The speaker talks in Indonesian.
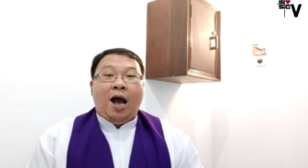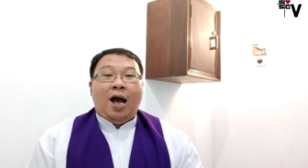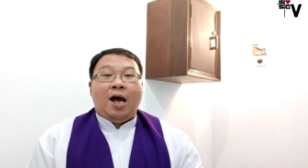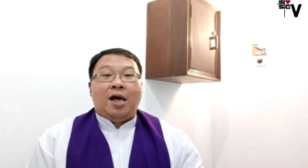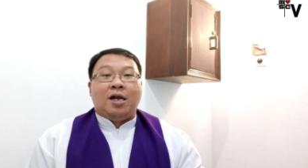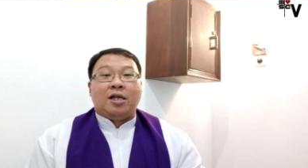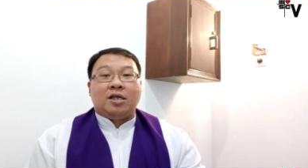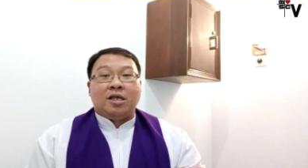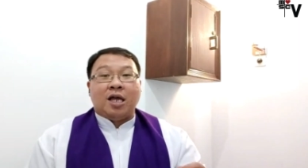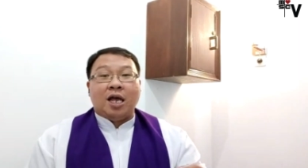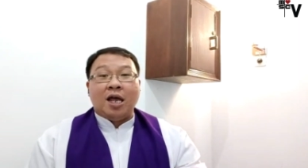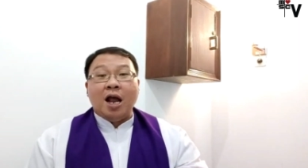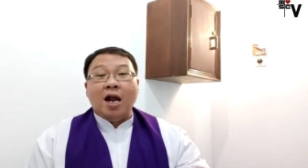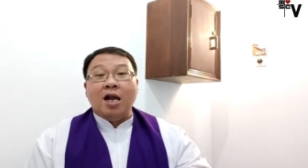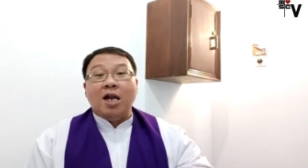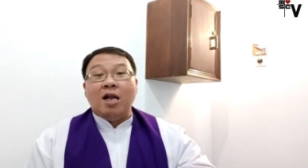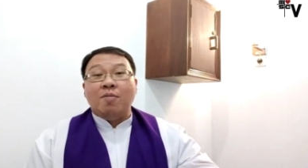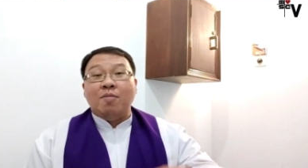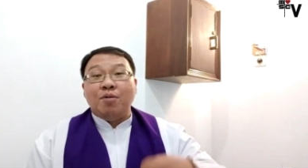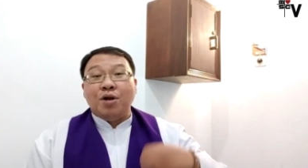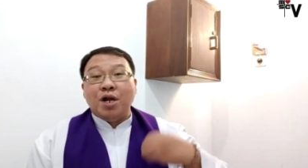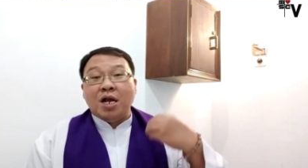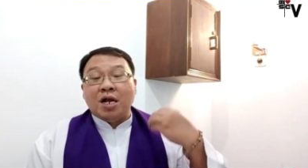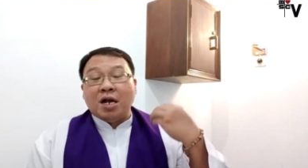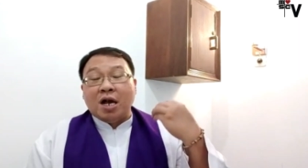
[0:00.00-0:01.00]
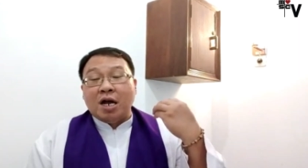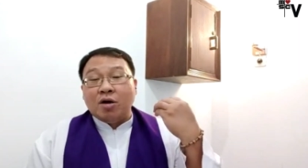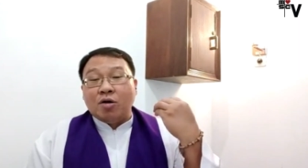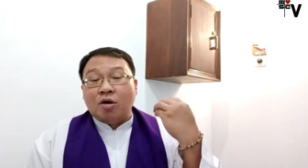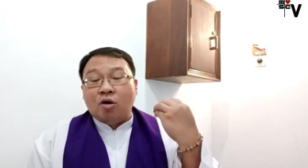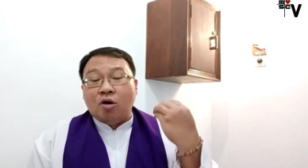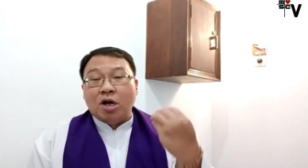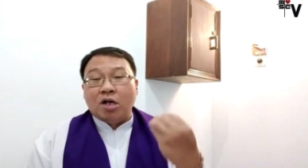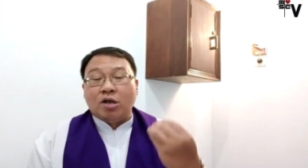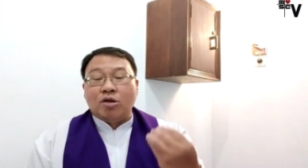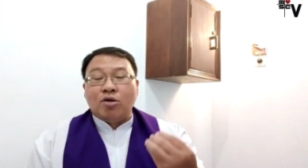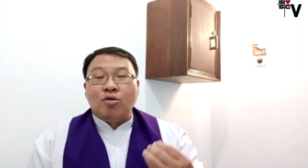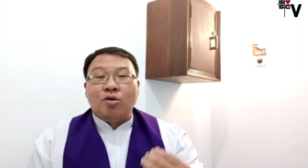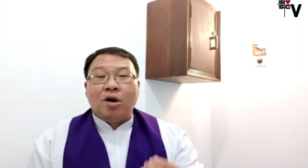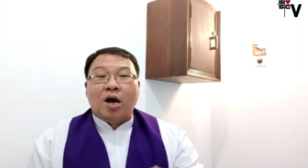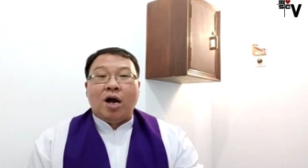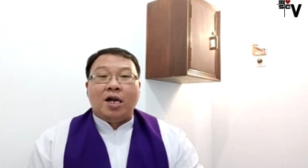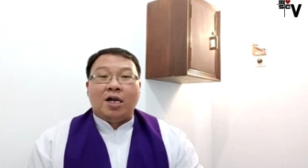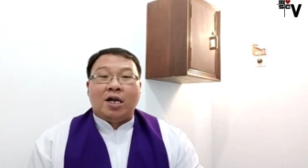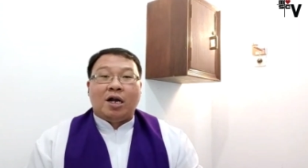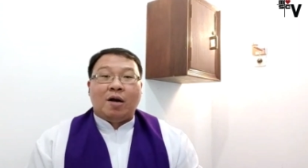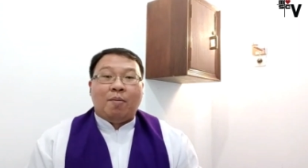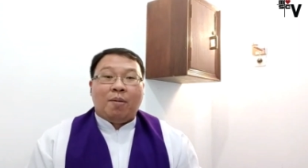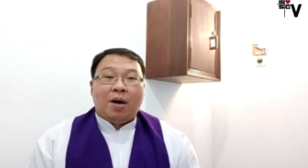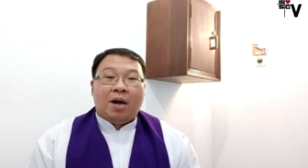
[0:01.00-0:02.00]
harta yang diberikan oleh
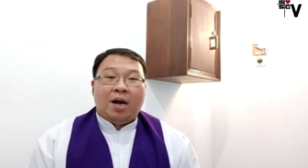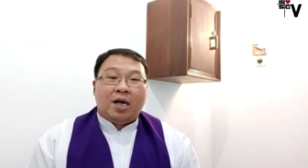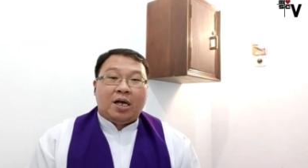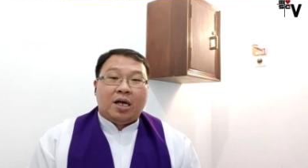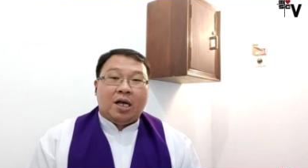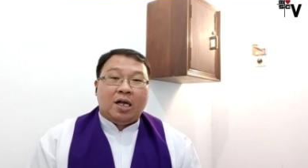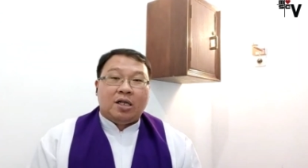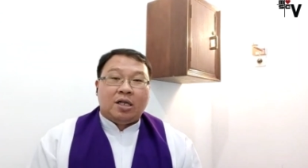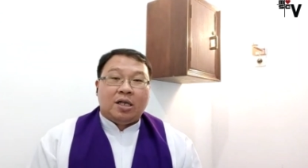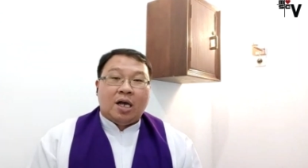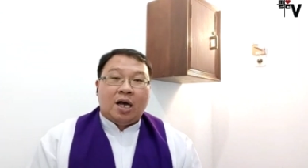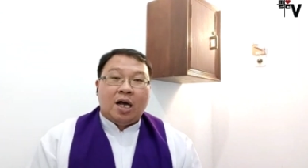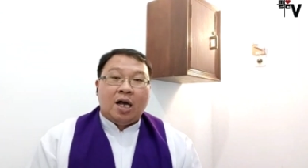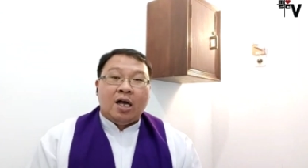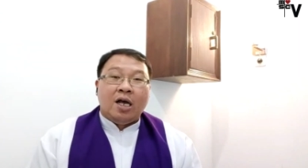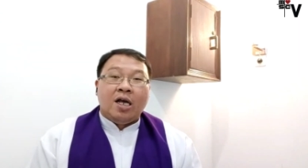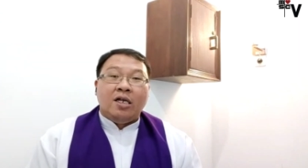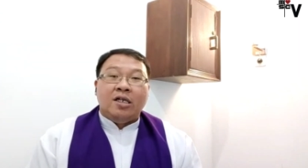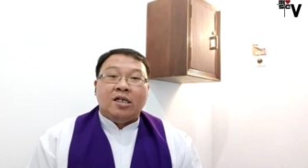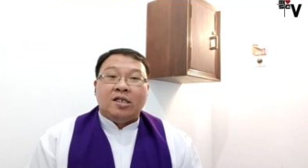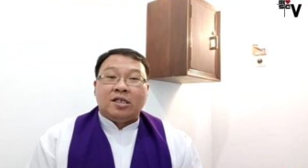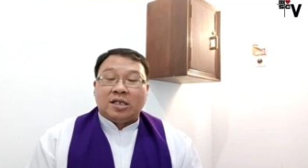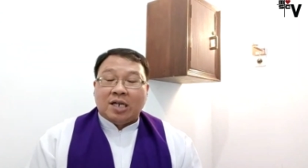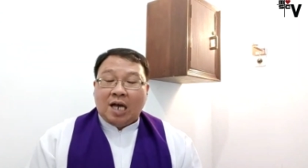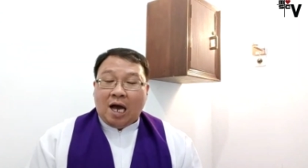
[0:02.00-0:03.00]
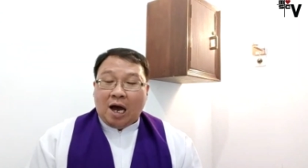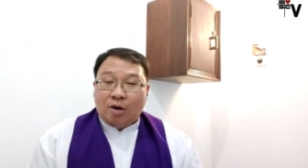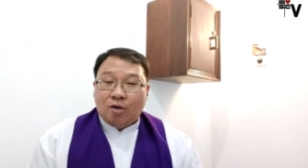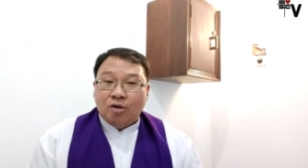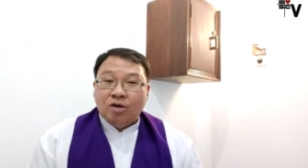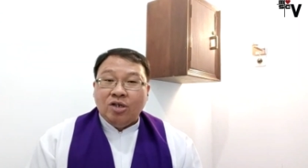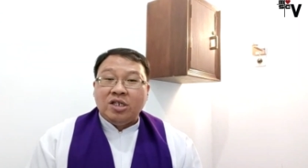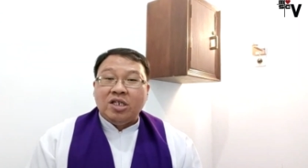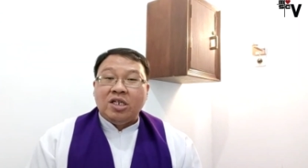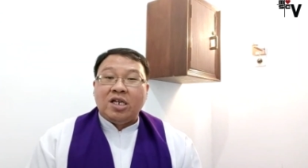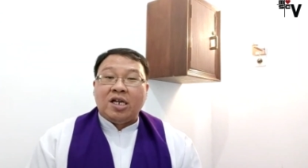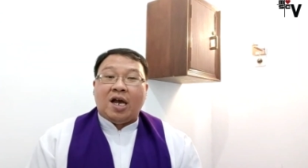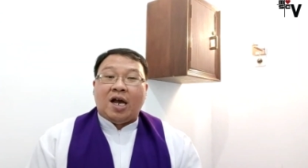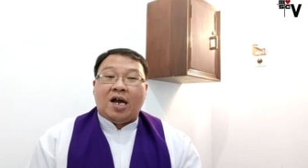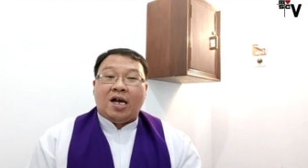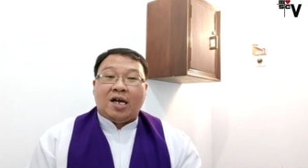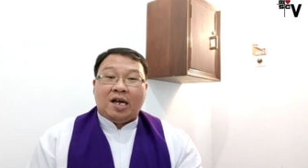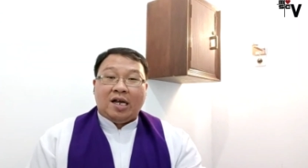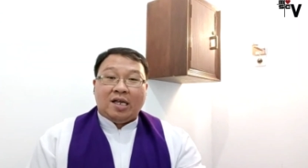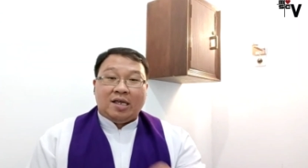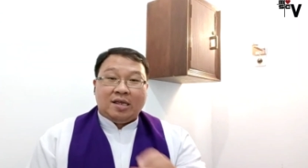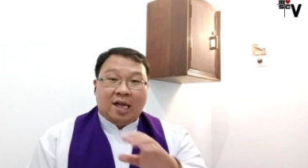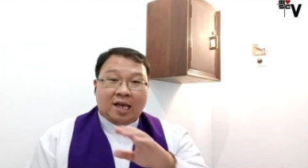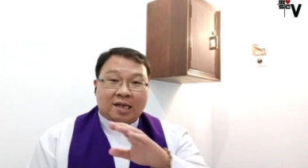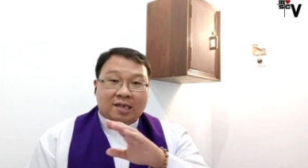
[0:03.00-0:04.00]
Tuhan kepada kita seharusnya
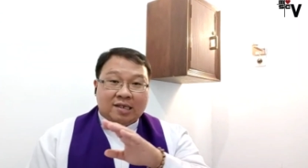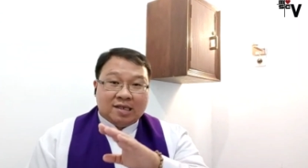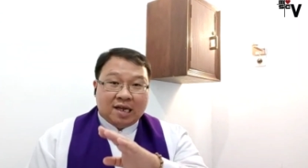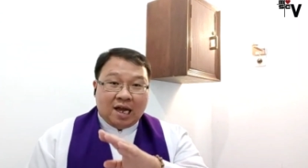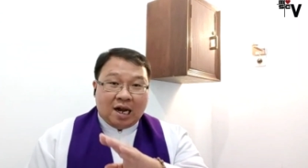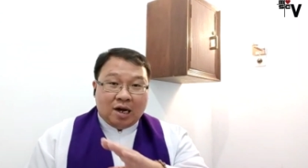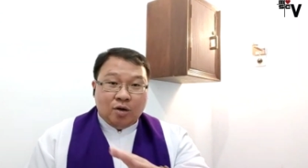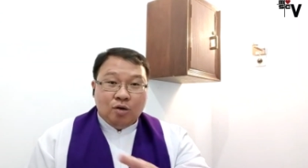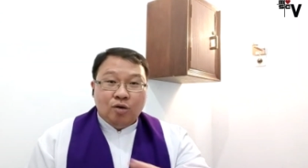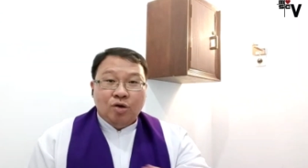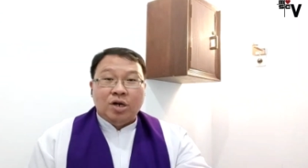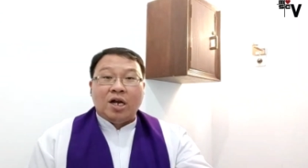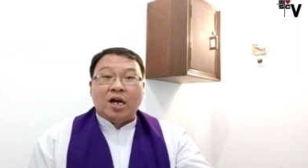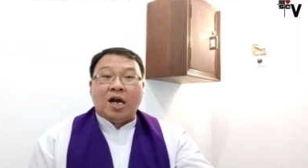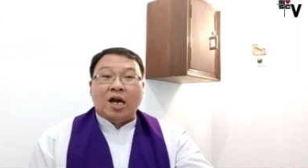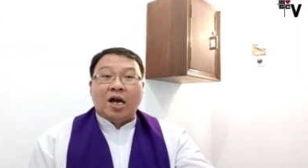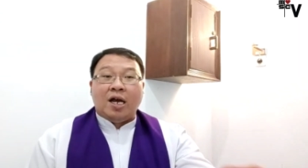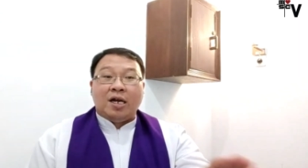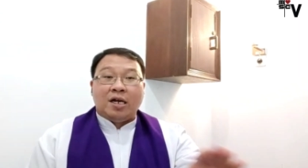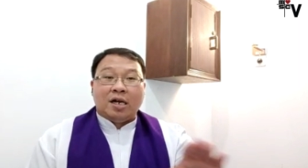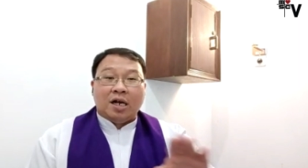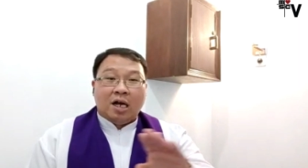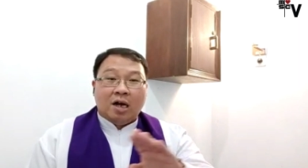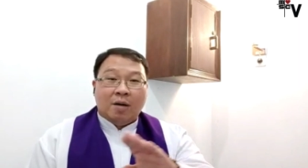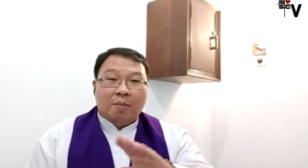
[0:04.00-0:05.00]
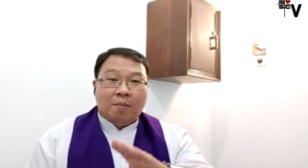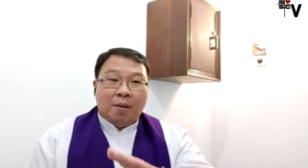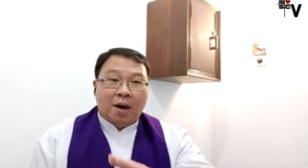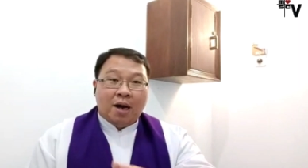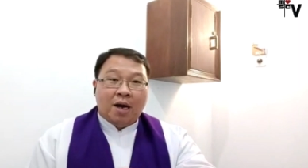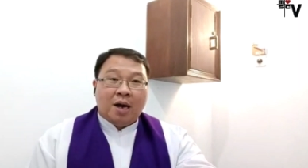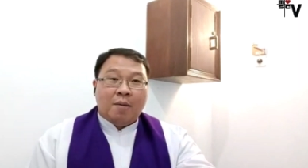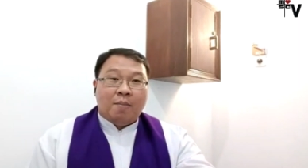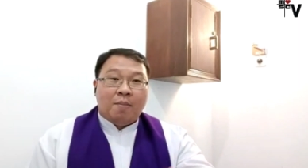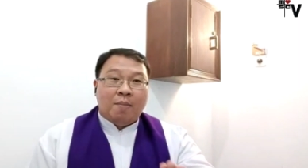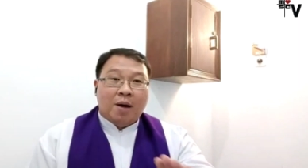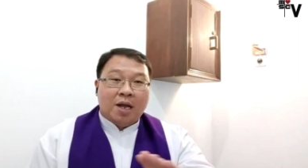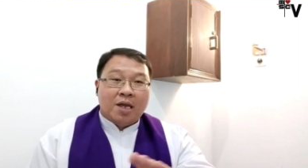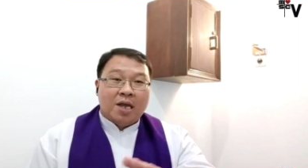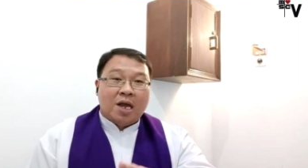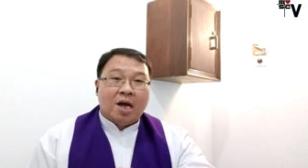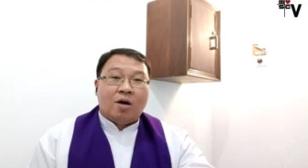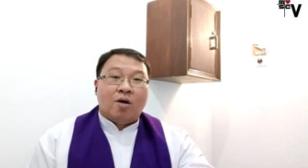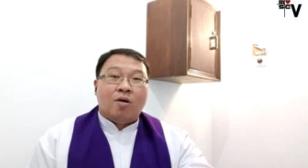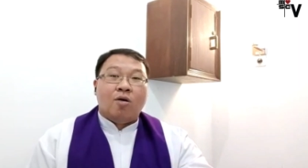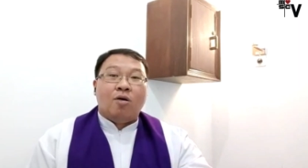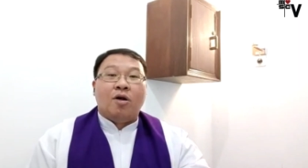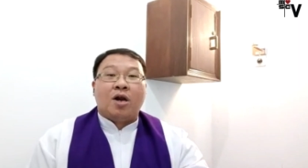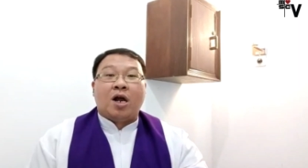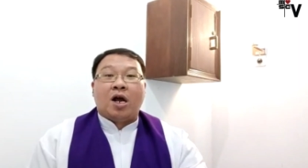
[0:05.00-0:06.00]
kita salurkan kepada
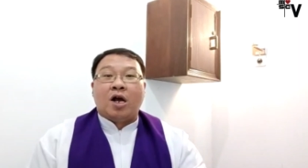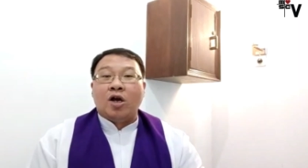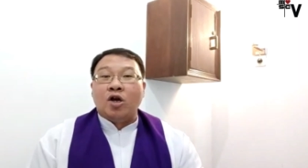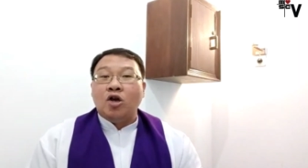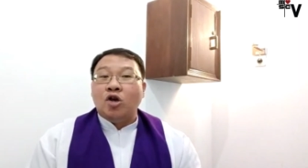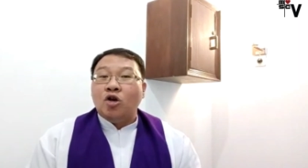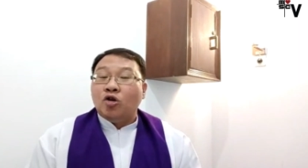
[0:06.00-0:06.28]
banyak orang.